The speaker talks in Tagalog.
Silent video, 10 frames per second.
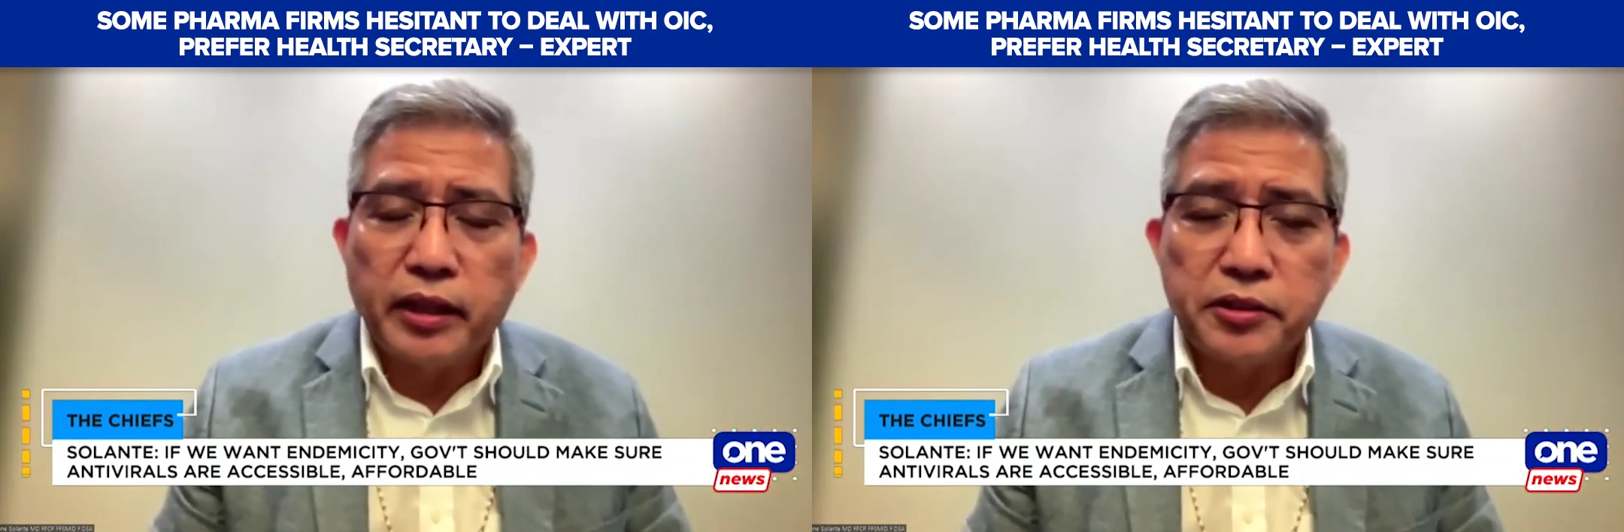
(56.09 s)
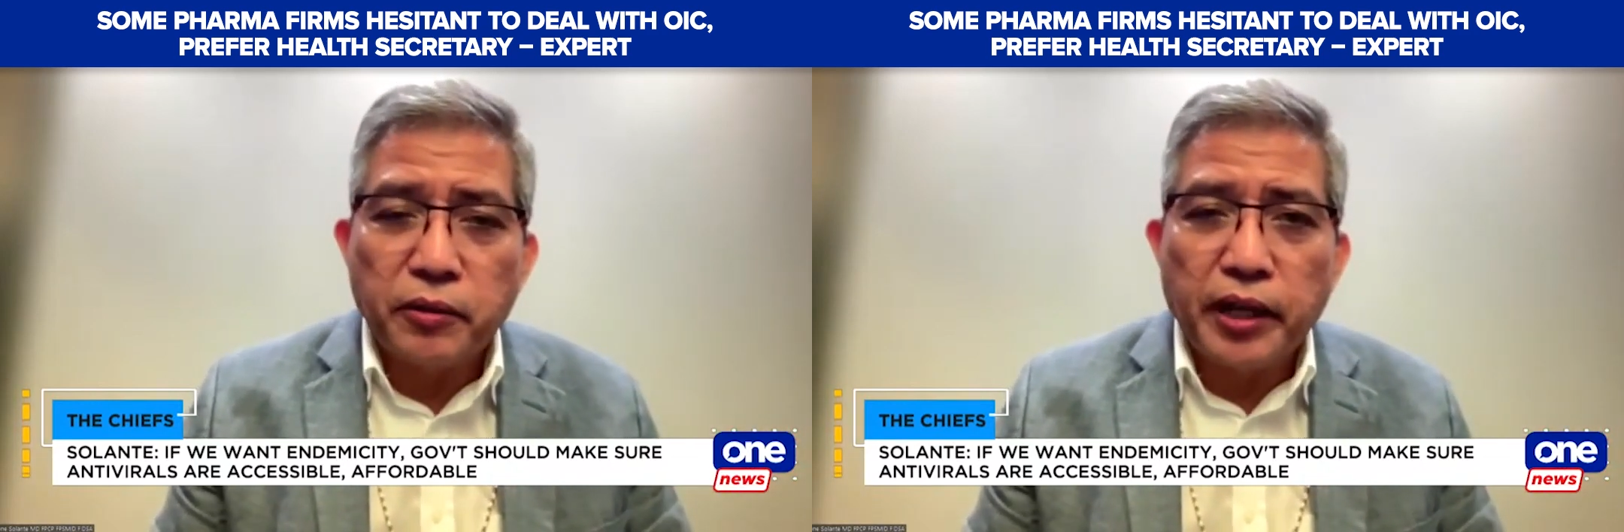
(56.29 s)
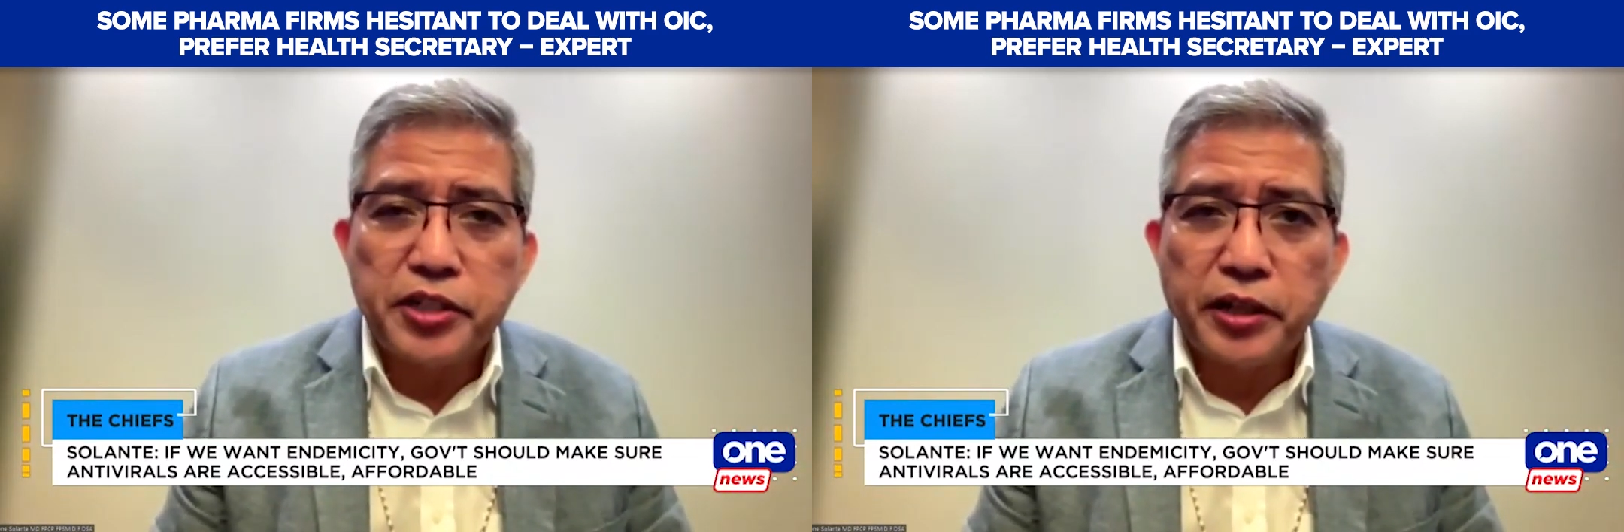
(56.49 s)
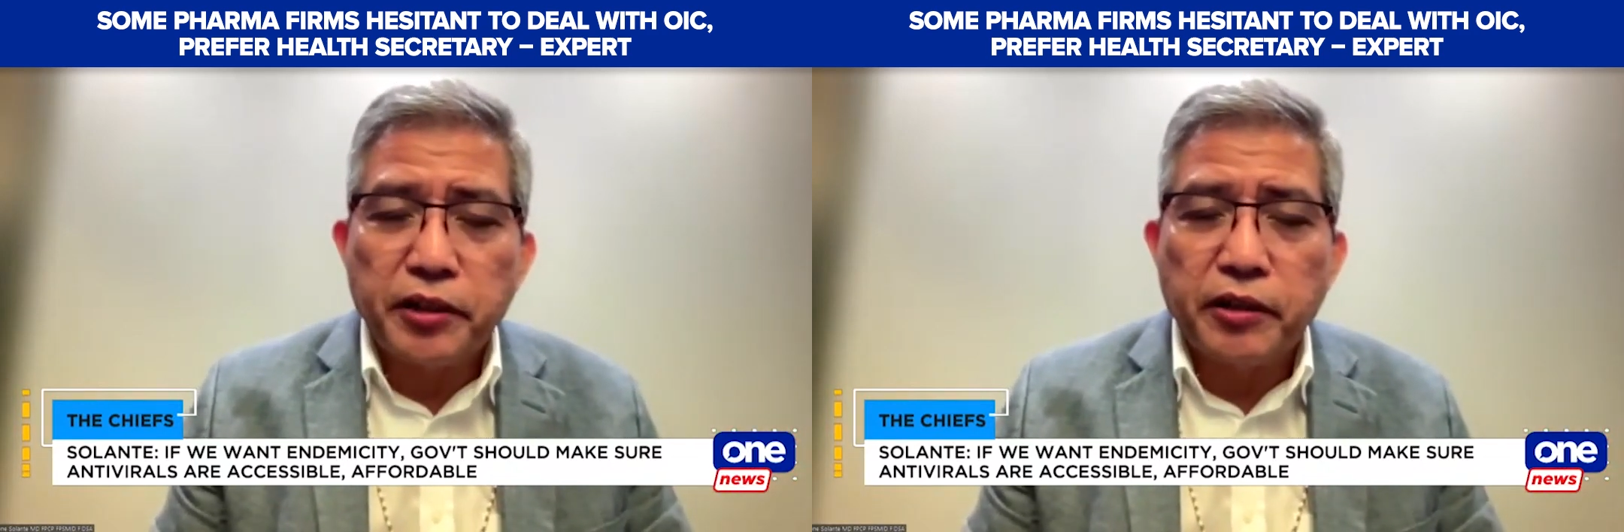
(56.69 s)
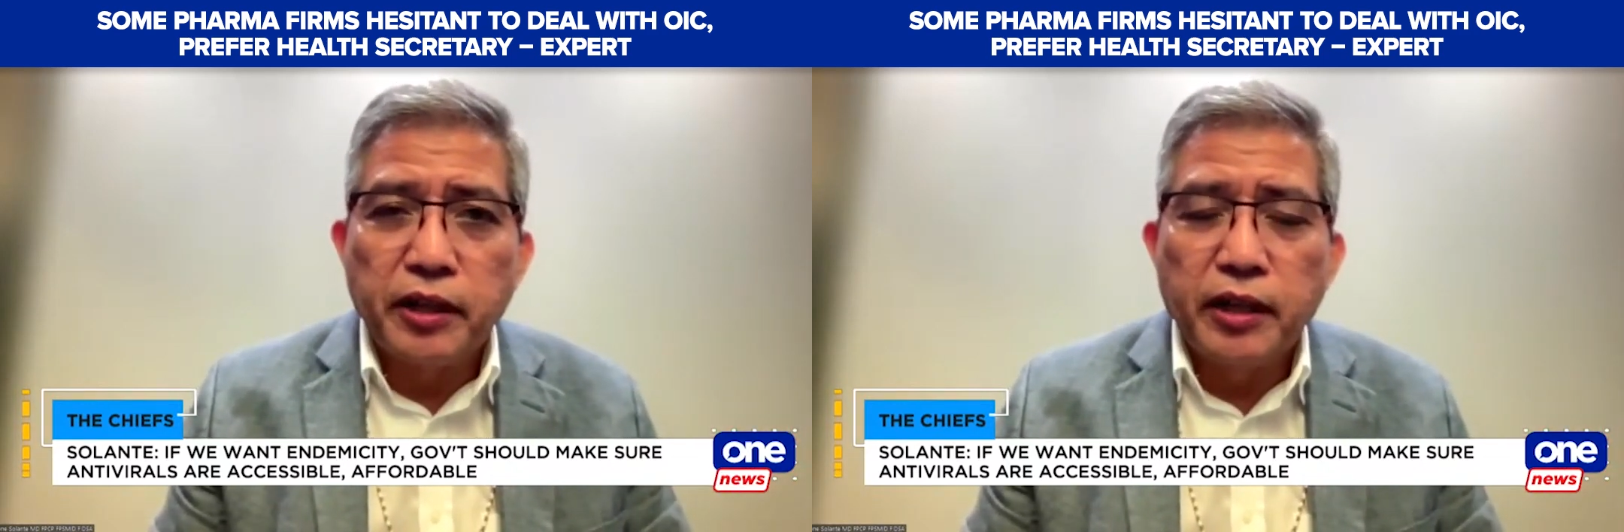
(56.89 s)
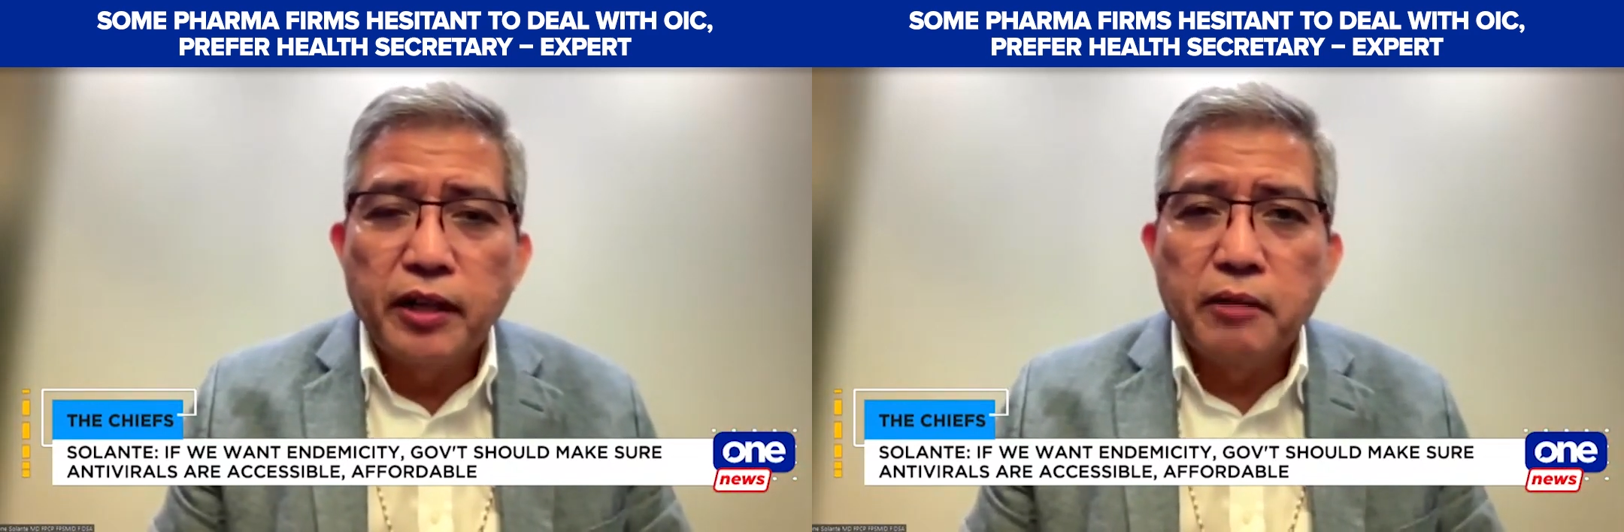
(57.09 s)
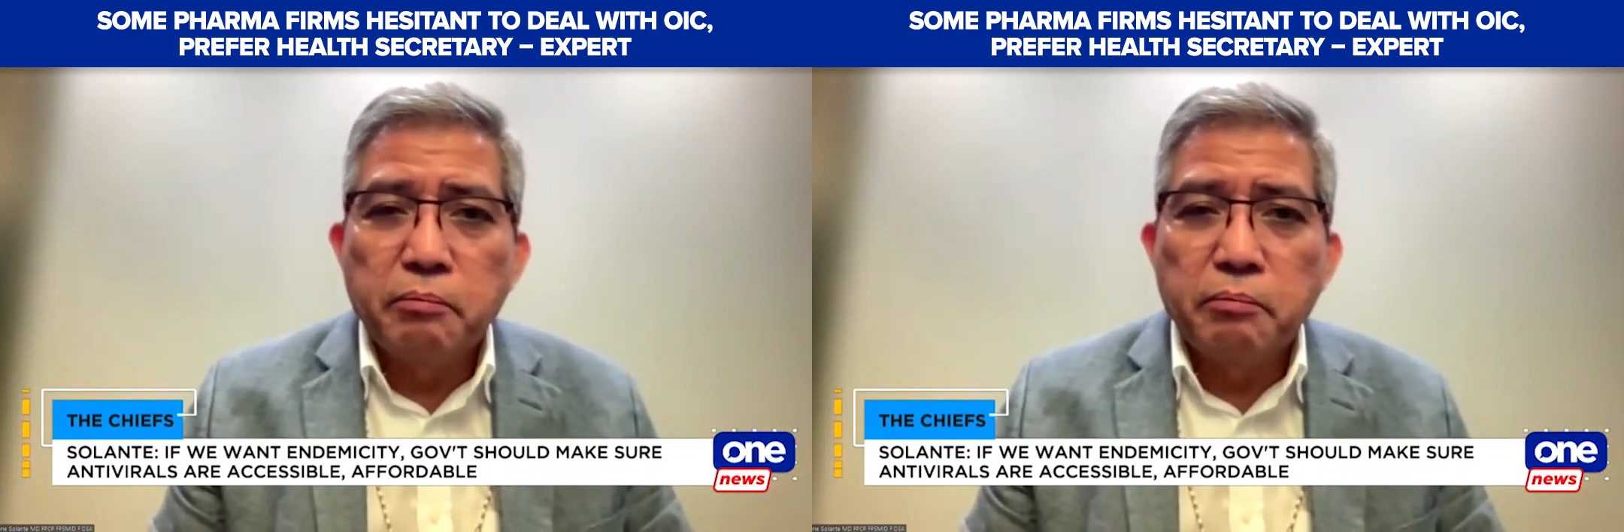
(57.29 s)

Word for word: SOH ngayon